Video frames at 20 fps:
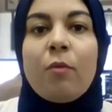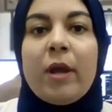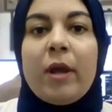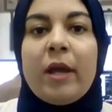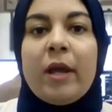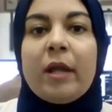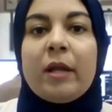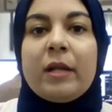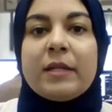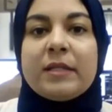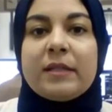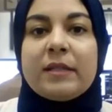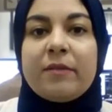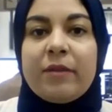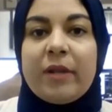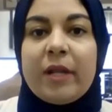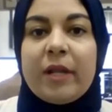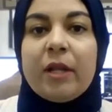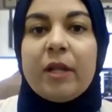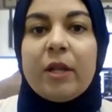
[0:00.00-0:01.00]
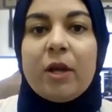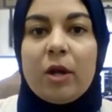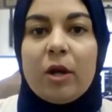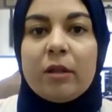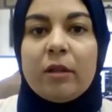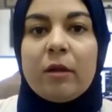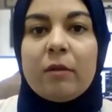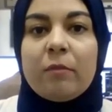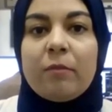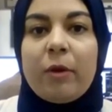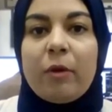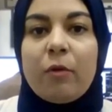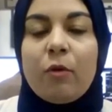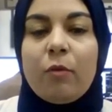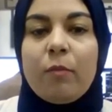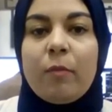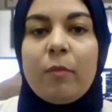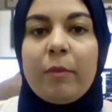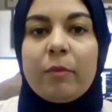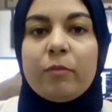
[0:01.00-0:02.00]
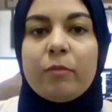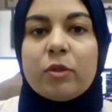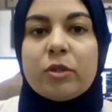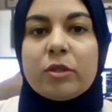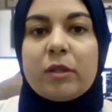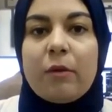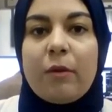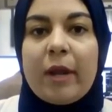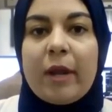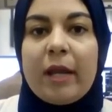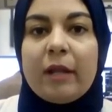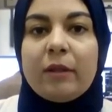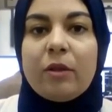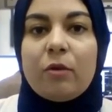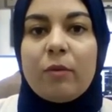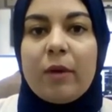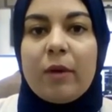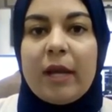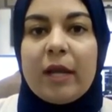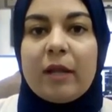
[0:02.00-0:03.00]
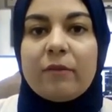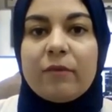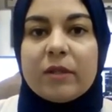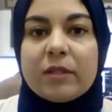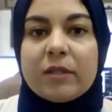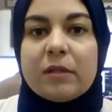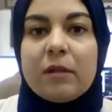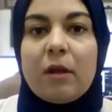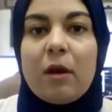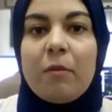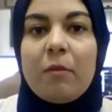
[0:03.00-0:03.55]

والاسترليني ايضا بالقرب من مستويات ال 1.14